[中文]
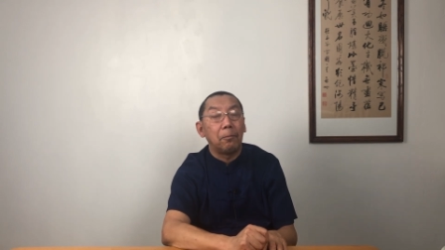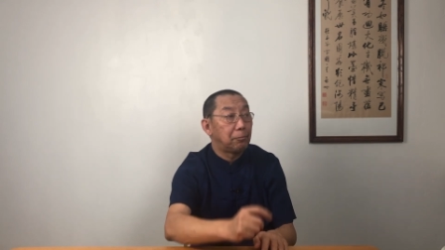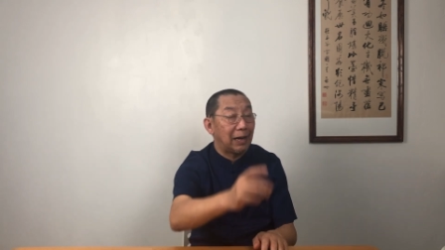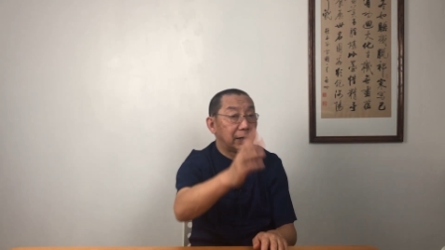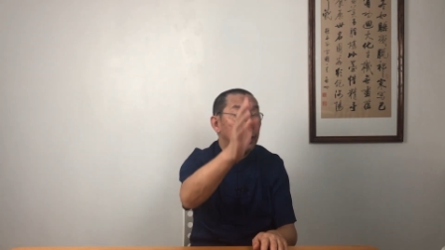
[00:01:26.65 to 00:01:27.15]

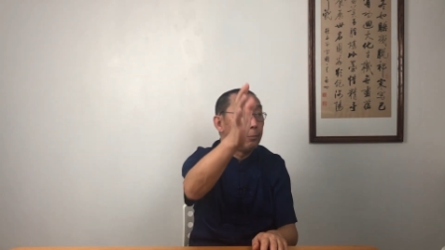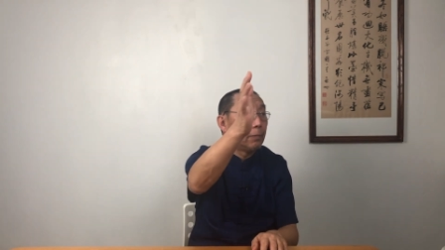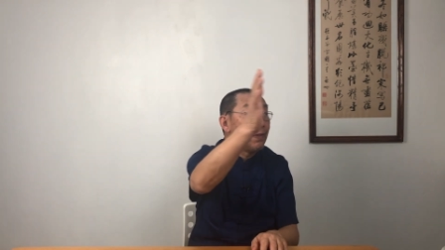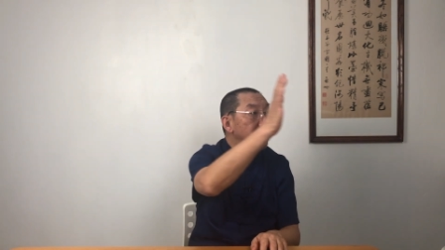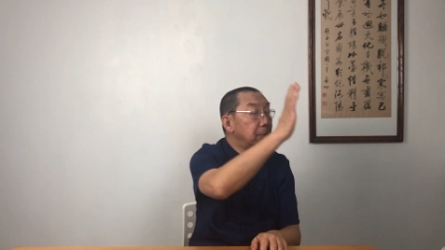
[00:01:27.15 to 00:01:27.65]
把这个
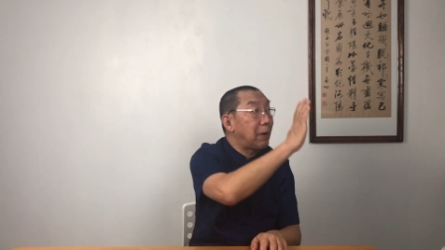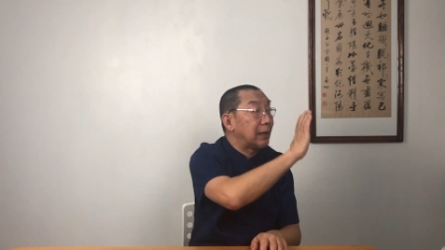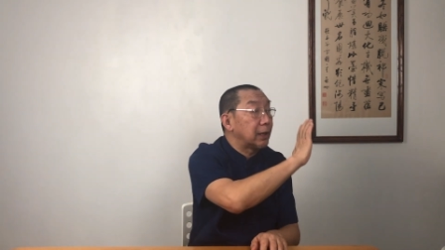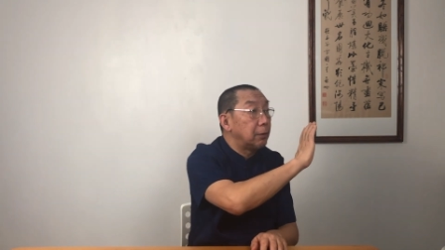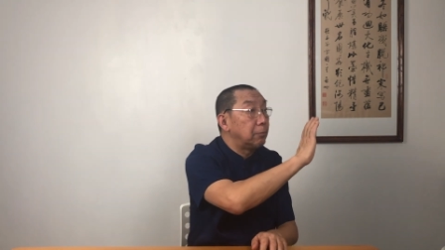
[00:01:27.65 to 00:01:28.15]
门、把
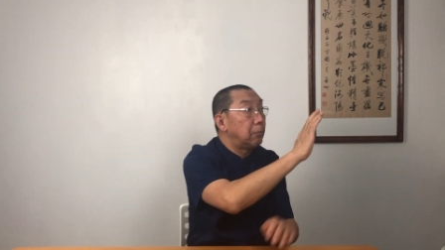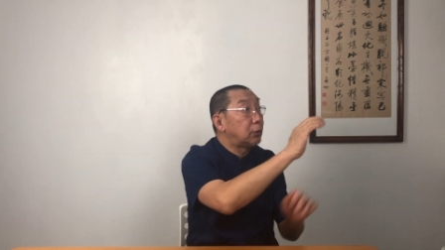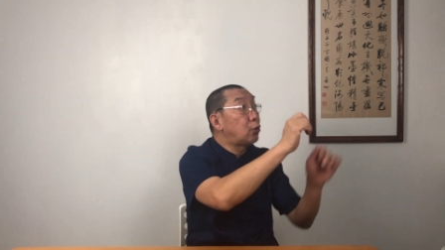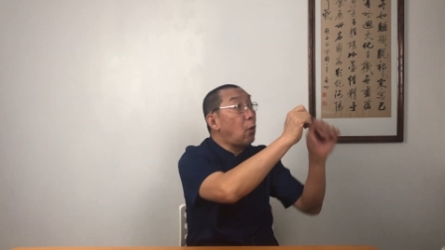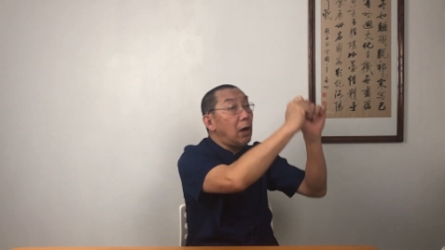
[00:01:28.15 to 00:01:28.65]
这个
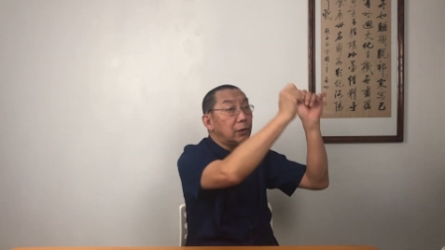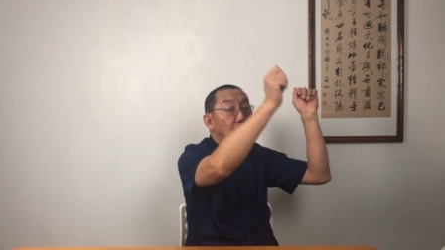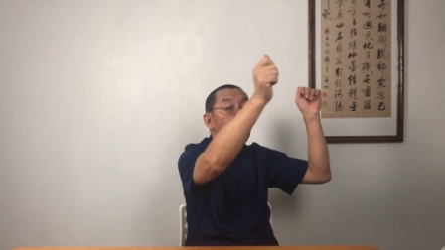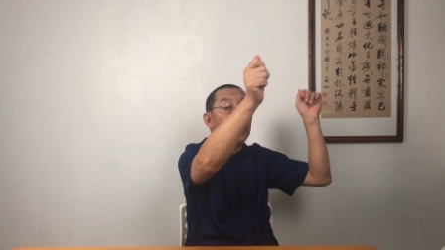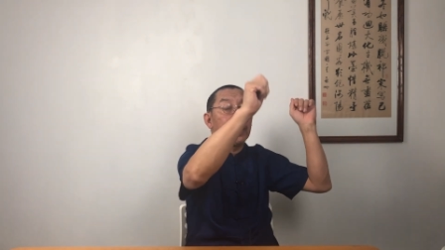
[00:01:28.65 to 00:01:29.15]
窗
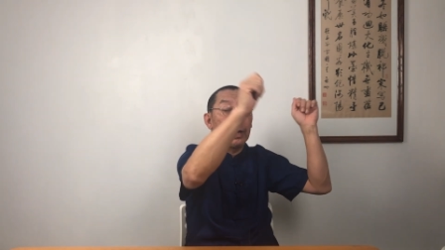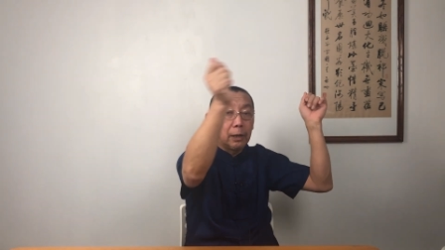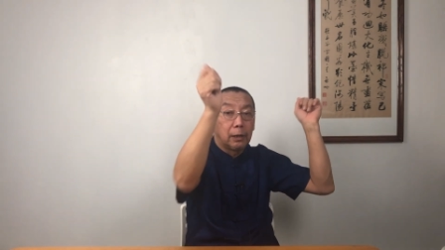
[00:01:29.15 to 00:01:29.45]
都给它